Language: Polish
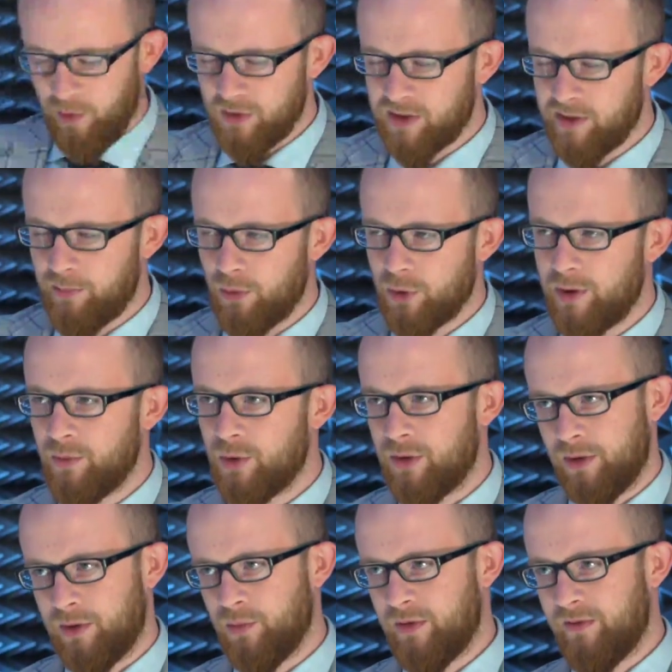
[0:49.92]
Polsce po
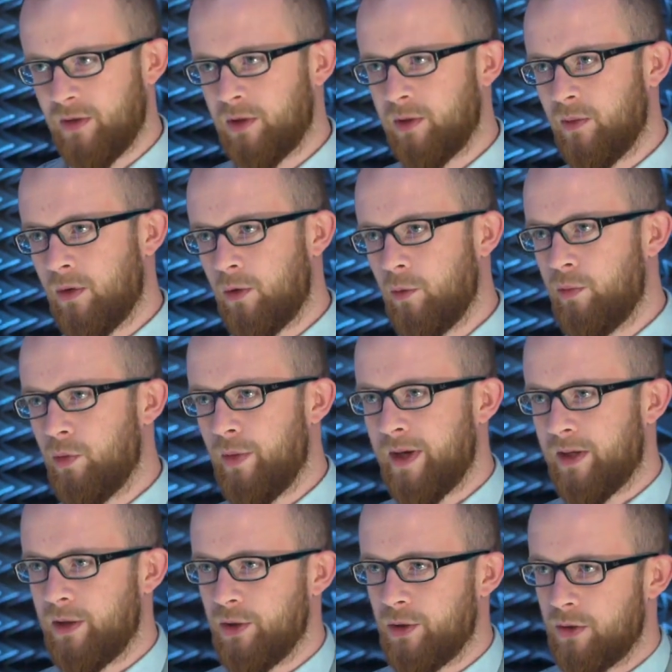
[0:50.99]
1989 roku był
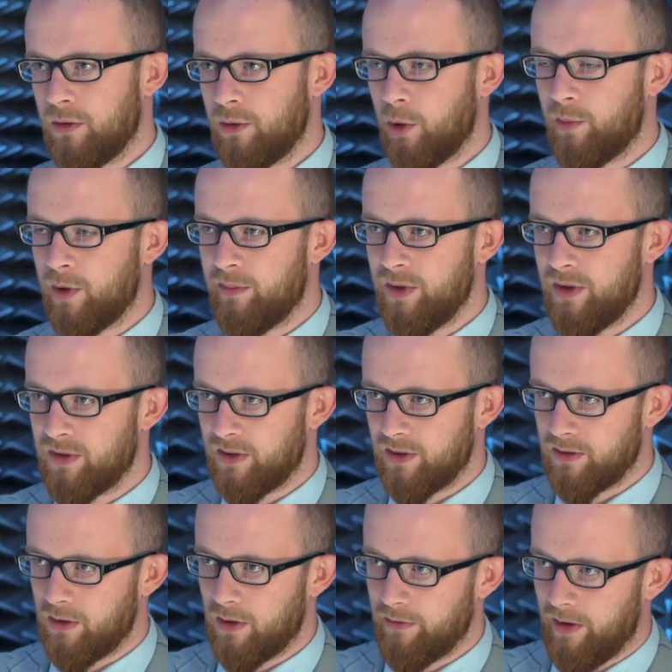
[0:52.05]
jakiś dobry
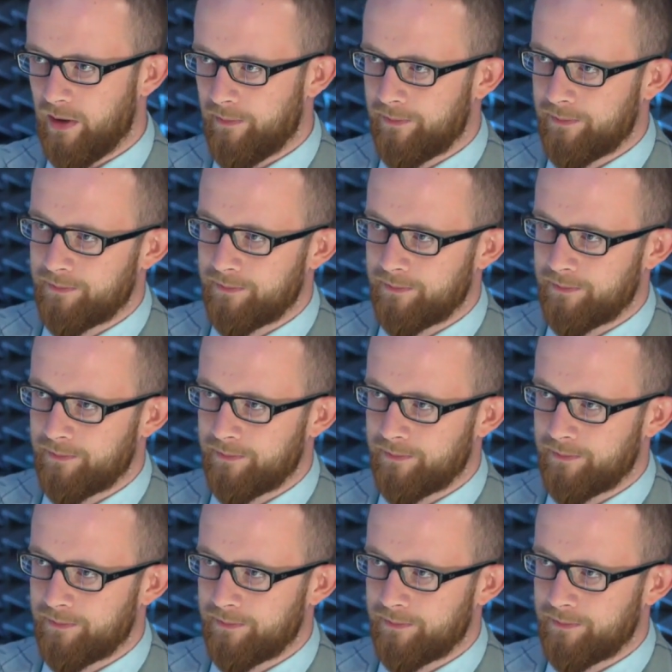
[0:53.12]
minister zdrowia?